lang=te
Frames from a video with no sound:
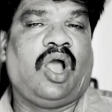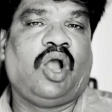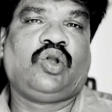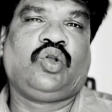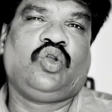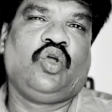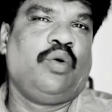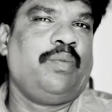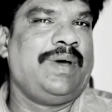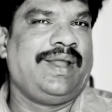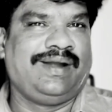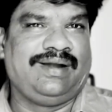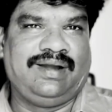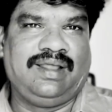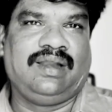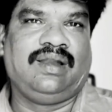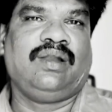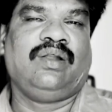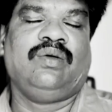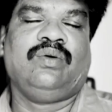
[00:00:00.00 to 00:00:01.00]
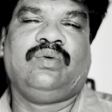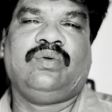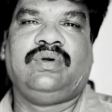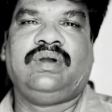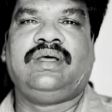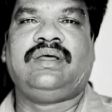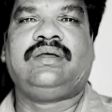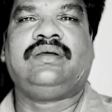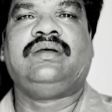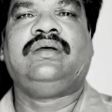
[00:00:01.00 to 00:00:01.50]
అక్టోబర్ నెలలో
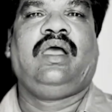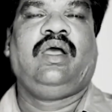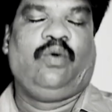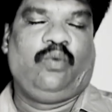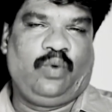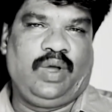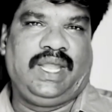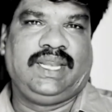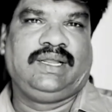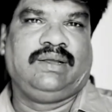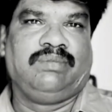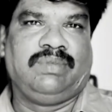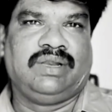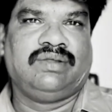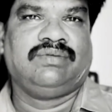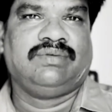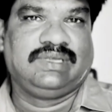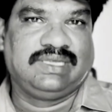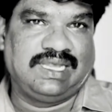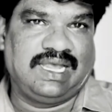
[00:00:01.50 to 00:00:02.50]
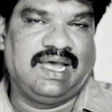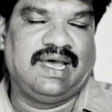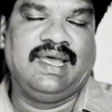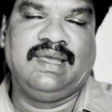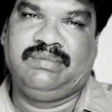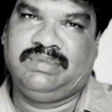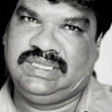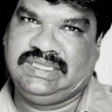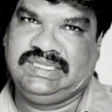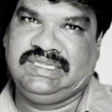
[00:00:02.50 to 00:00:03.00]
కూడా వారికి మనం
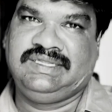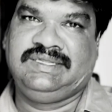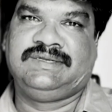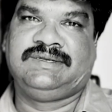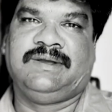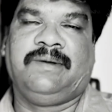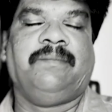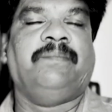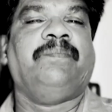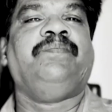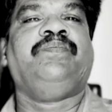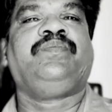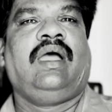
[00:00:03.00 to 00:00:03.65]
సహాయం అందించాం